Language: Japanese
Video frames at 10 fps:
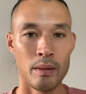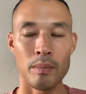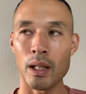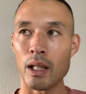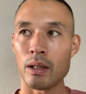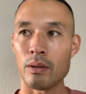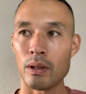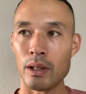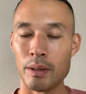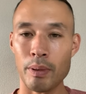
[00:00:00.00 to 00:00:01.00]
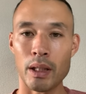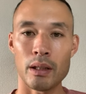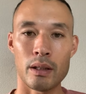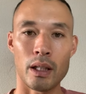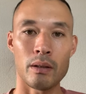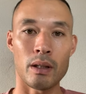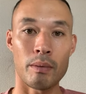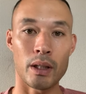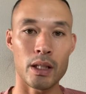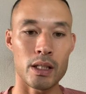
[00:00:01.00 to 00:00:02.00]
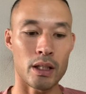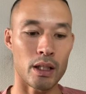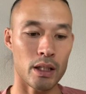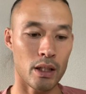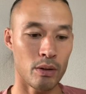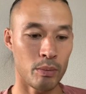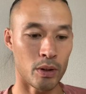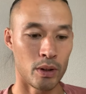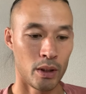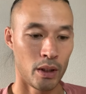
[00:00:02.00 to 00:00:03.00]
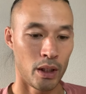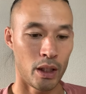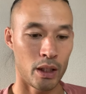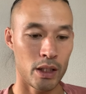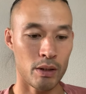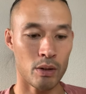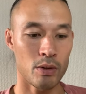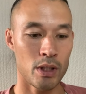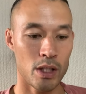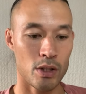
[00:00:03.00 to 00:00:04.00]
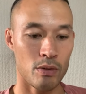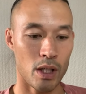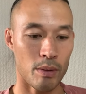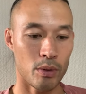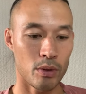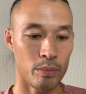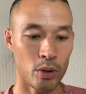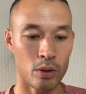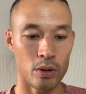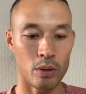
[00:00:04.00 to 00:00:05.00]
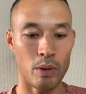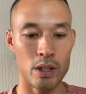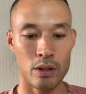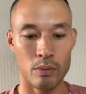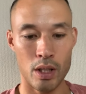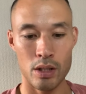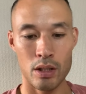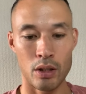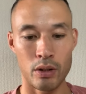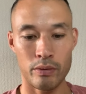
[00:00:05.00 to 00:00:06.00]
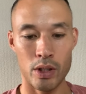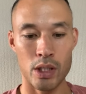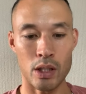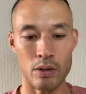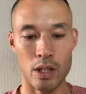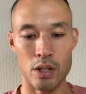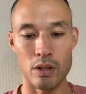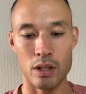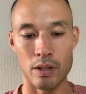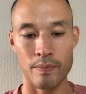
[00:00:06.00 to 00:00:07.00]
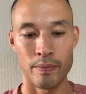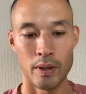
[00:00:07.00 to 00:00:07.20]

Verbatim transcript: まあ、あの、ヒスパニック系のアメリカ人なんですけれども、えー、実はこの選手は僕の母校の Western Washington University の選手です。